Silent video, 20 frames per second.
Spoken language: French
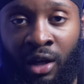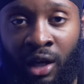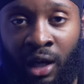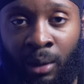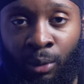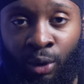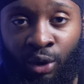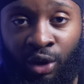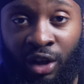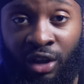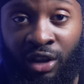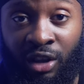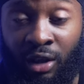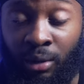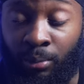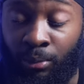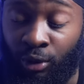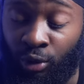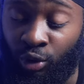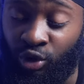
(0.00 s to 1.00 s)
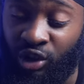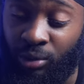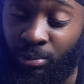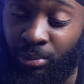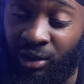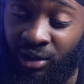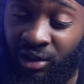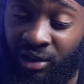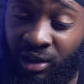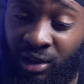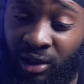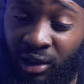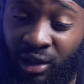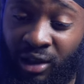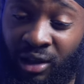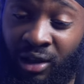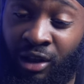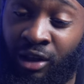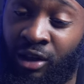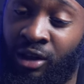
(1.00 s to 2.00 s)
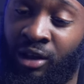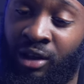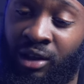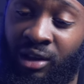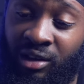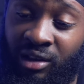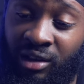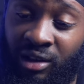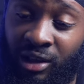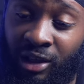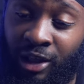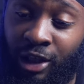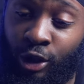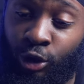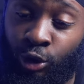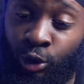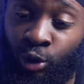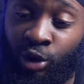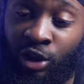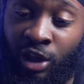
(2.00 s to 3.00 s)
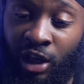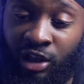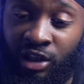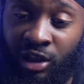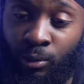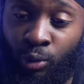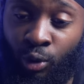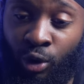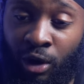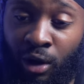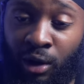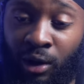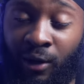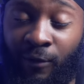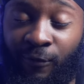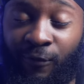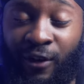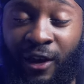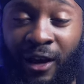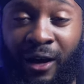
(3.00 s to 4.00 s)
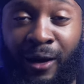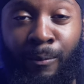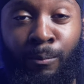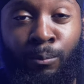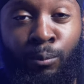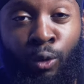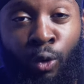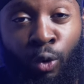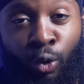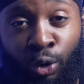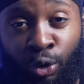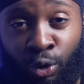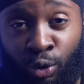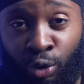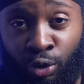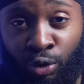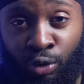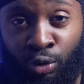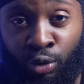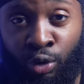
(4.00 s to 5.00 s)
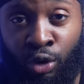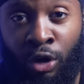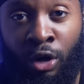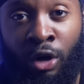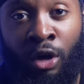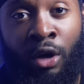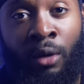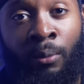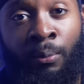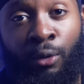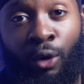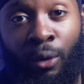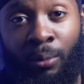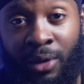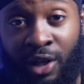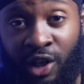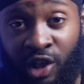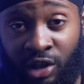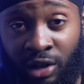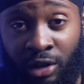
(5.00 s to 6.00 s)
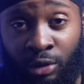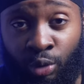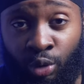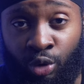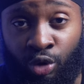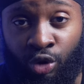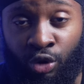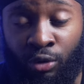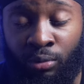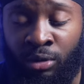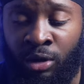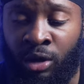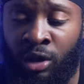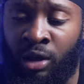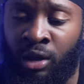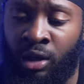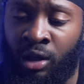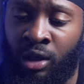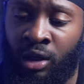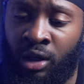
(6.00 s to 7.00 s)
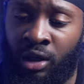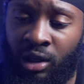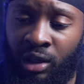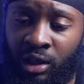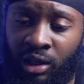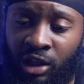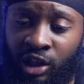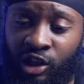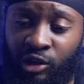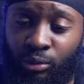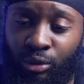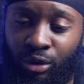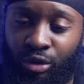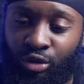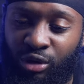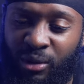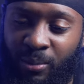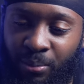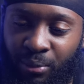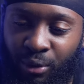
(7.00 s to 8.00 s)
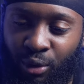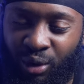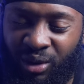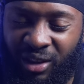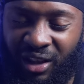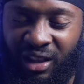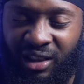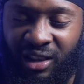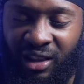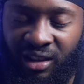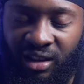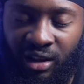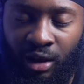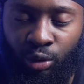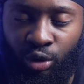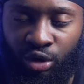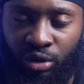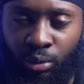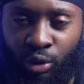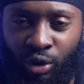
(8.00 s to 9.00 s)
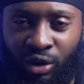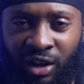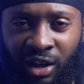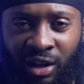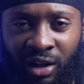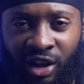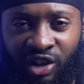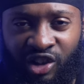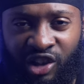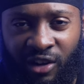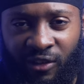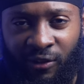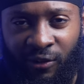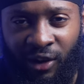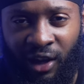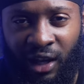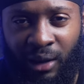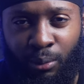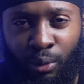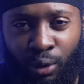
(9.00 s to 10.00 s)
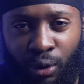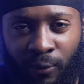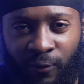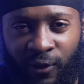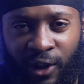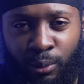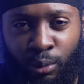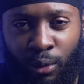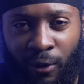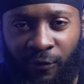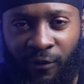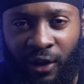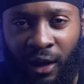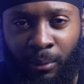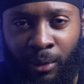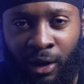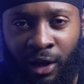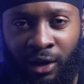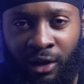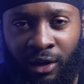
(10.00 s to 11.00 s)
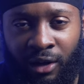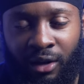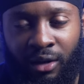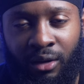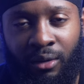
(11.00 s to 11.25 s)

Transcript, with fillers: m'entraîner parce que j'ai passé ces deux derniers mois à faire beaucoup de contenu pour mes chaînes YouTube et je me suis peu entraîné sérieusement. Et là, j'ai vraiment envie de me faire mal